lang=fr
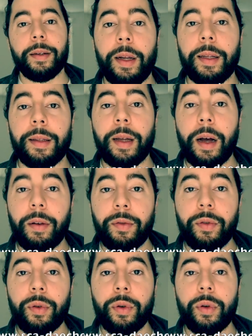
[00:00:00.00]
Les
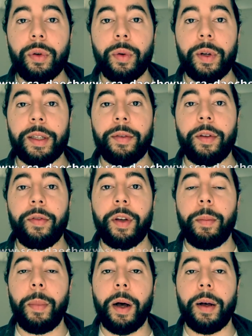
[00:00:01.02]
travaux, on les a fait faire
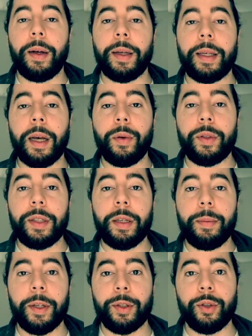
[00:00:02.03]
par un carrossier
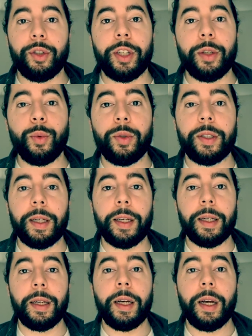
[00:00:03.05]
parce que chez nous,
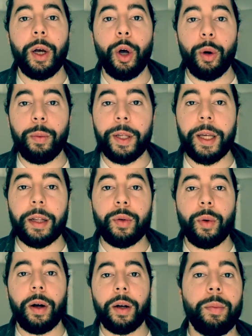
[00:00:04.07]
c'est
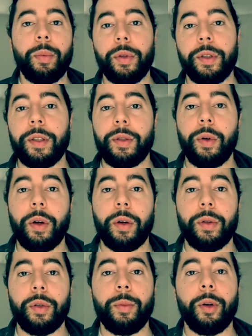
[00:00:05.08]
obligatoire pour des
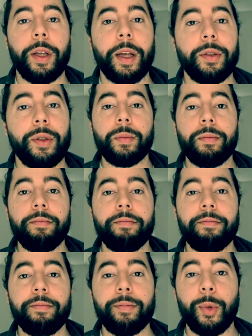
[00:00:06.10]
histoires d'homologation.
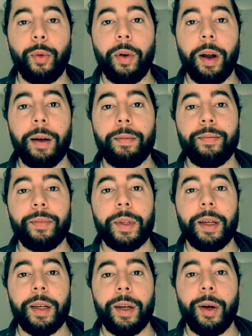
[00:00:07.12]
Donc voilà,
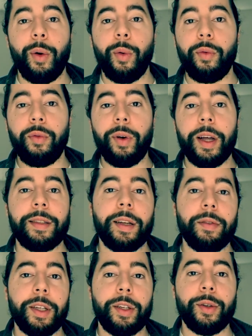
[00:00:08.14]
on vous laisse
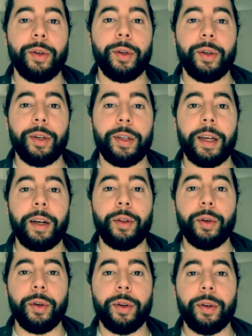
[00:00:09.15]
avec euh,
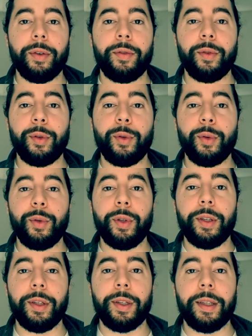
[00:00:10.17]
quelques photos
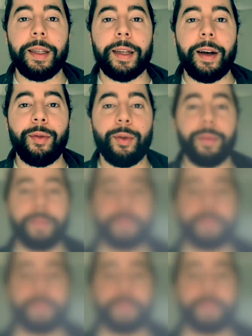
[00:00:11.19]
des, travaux.